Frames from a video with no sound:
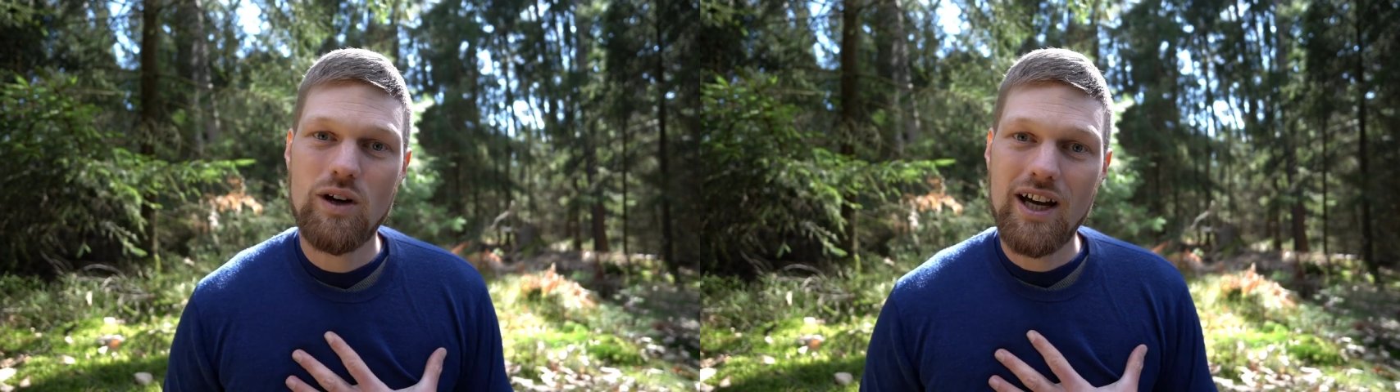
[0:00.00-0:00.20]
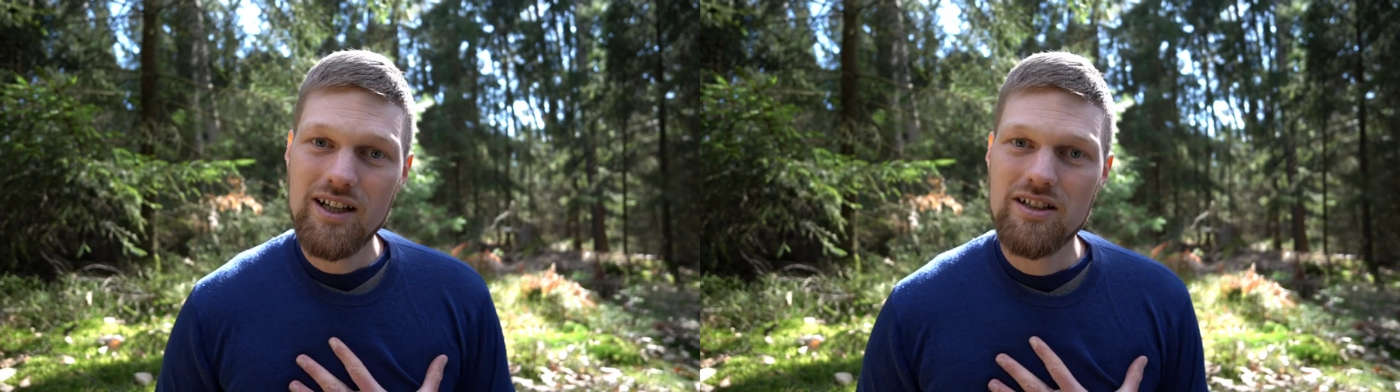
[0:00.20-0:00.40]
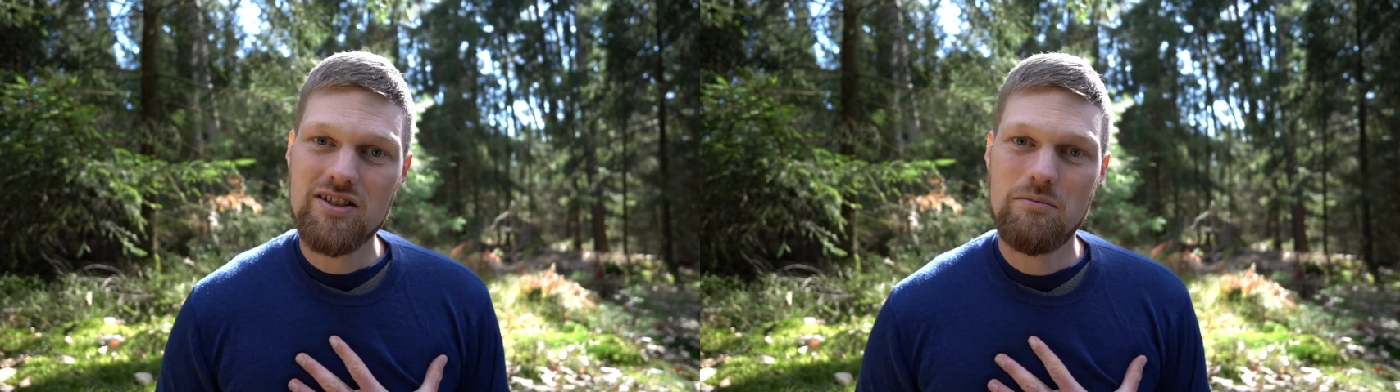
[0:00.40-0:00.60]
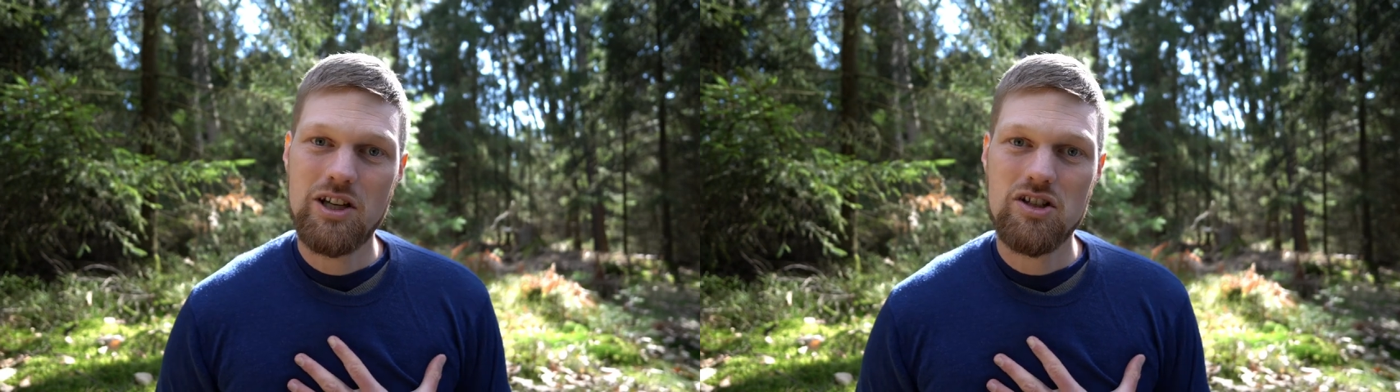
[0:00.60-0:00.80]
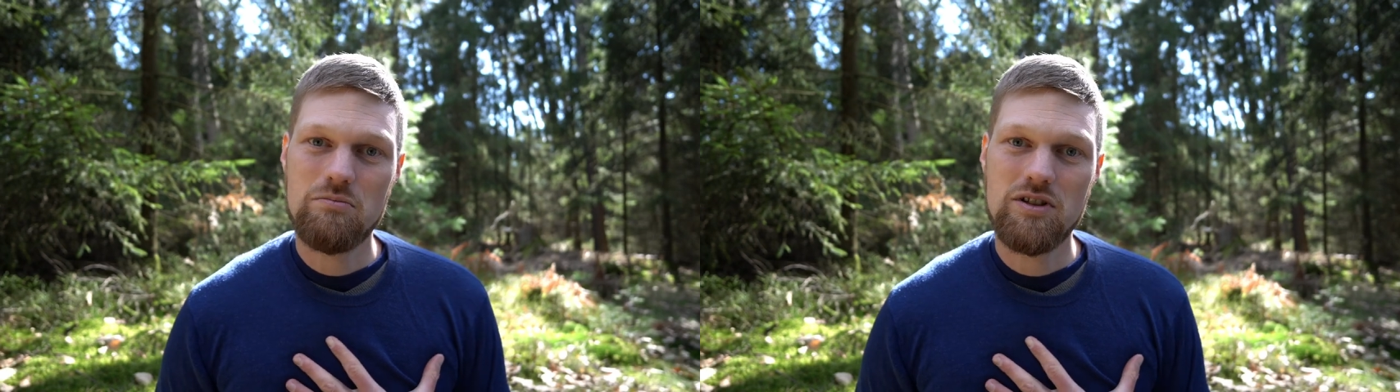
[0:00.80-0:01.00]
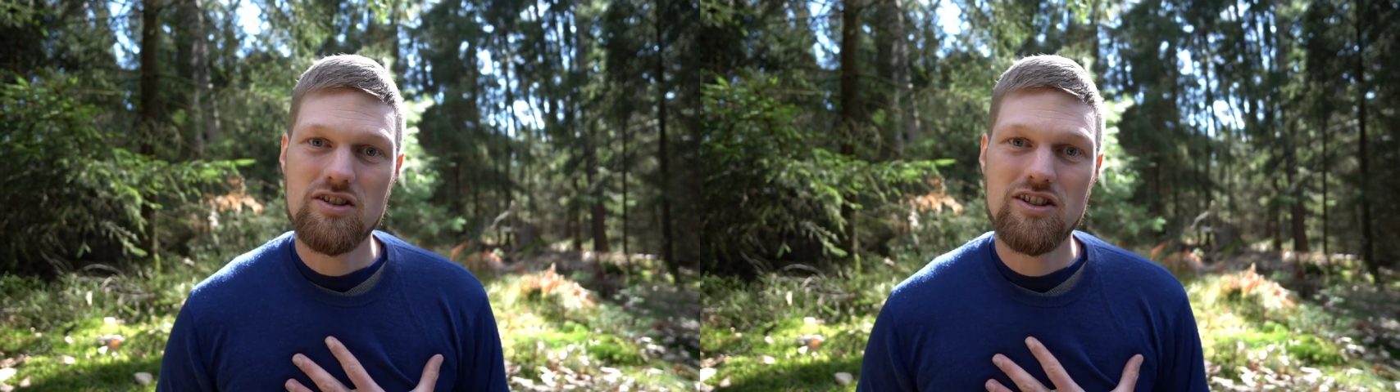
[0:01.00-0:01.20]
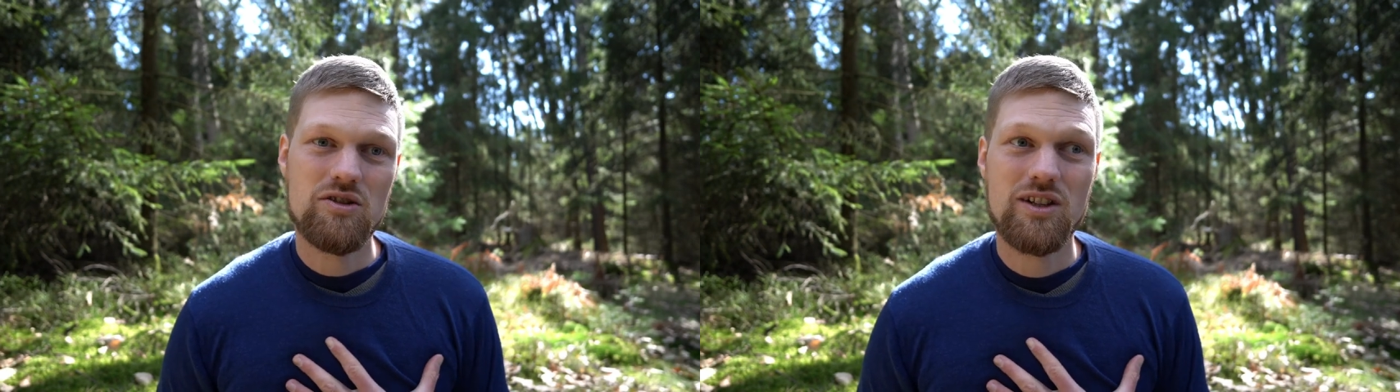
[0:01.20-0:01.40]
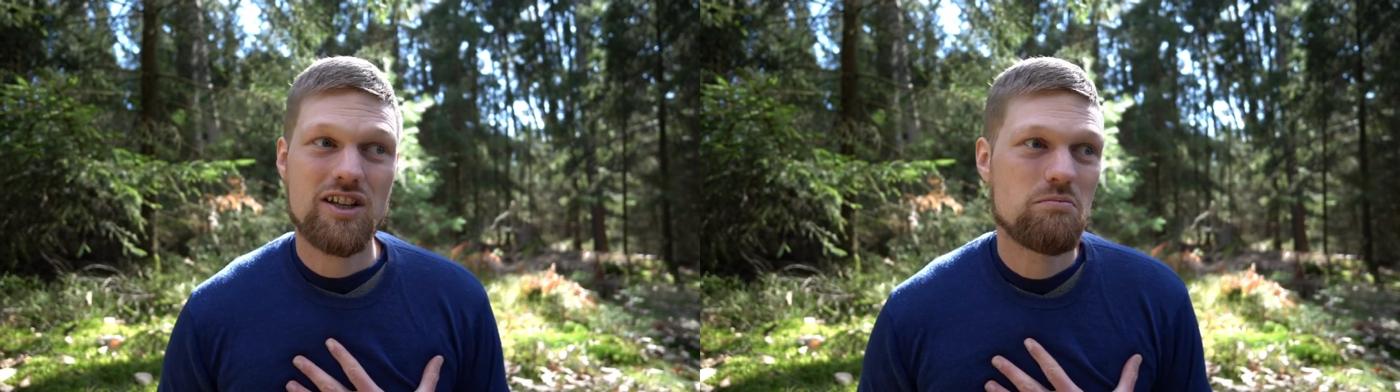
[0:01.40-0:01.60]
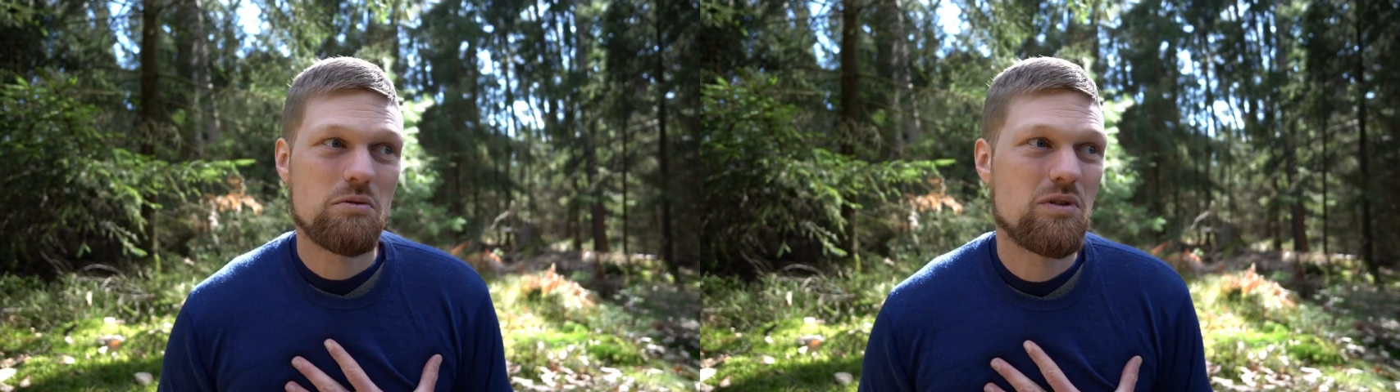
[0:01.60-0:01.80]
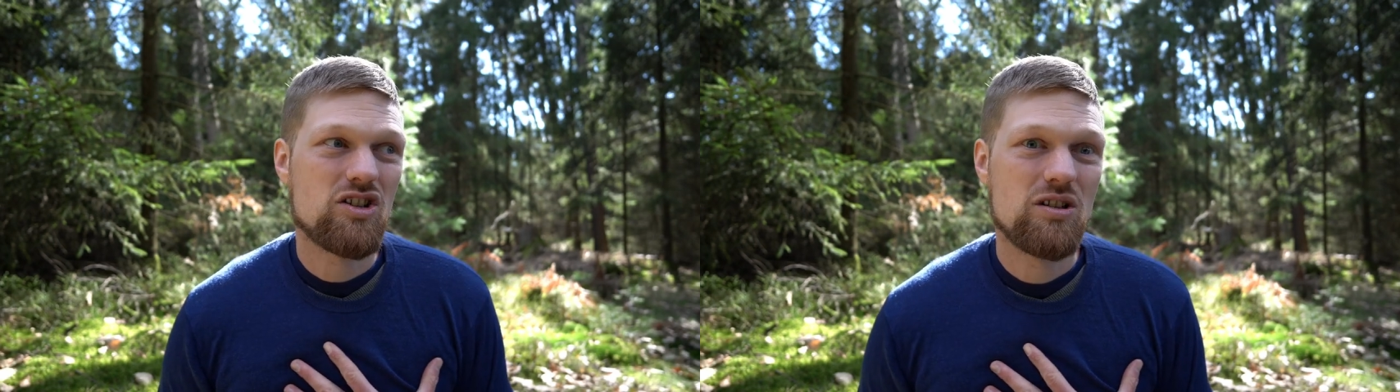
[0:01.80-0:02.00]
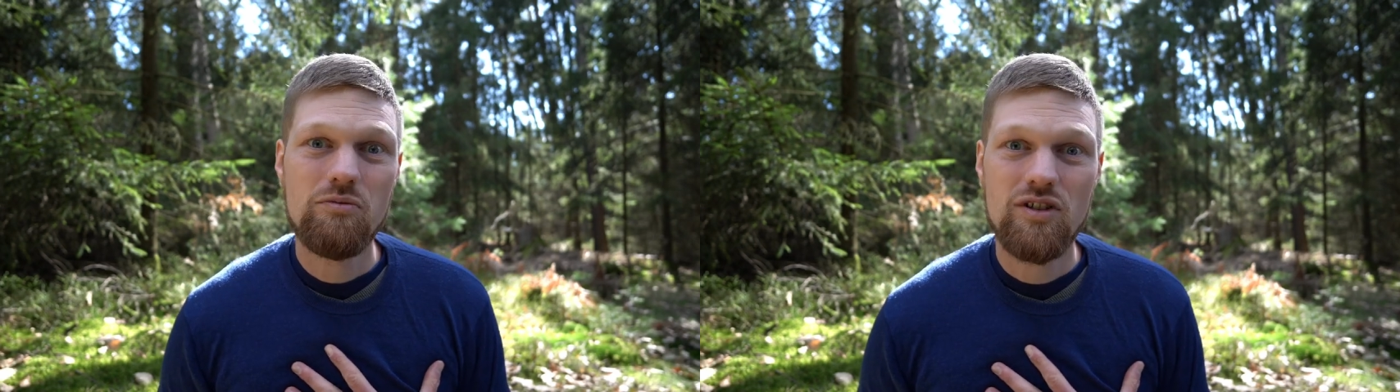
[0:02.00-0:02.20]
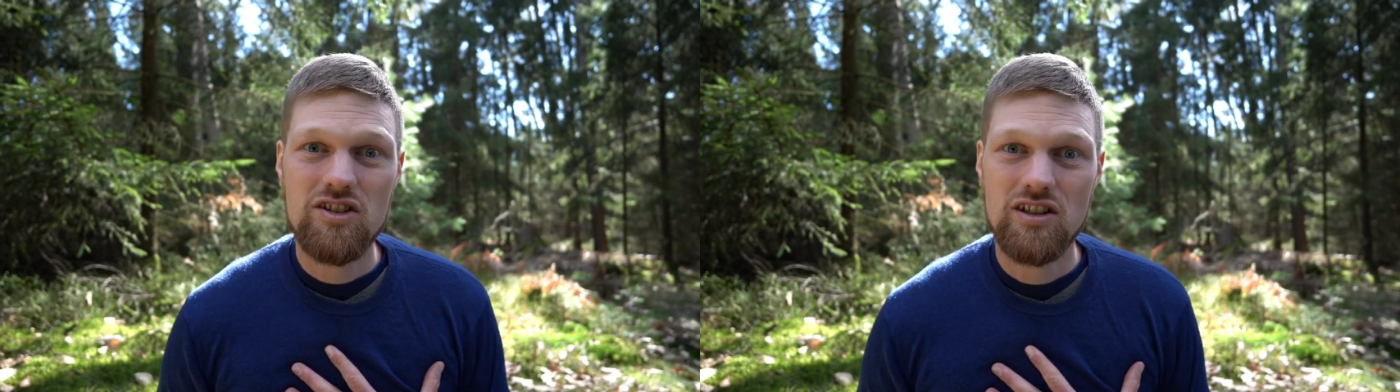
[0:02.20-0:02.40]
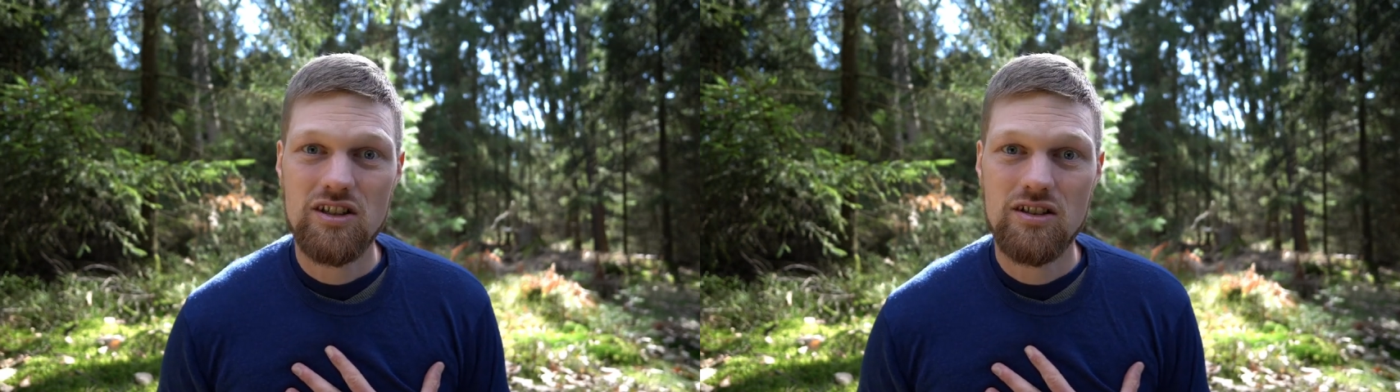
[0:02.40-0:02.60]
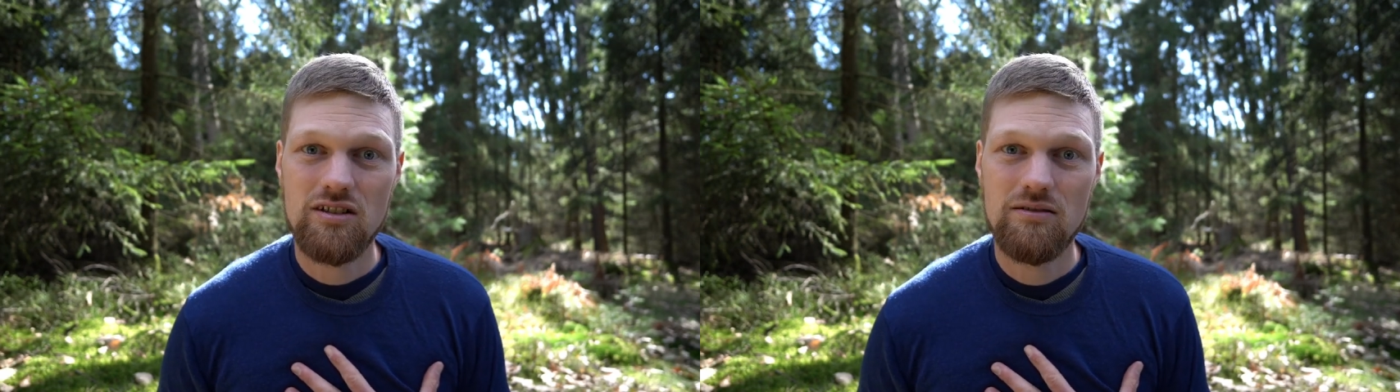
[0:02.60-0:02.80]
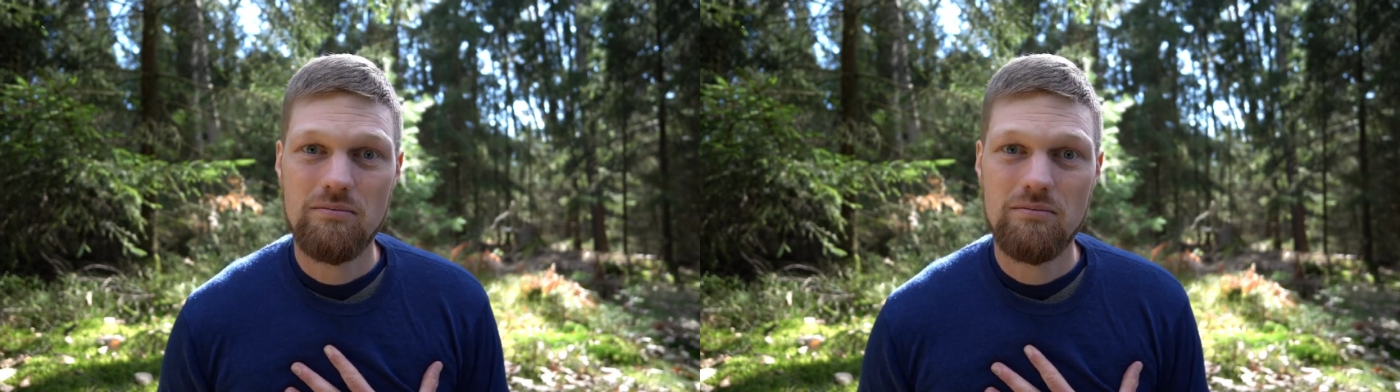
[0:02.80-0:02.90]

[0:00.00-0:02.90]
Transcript: einer dieser Menschen bist, dass du denkst, mit mir stimmt was nicht.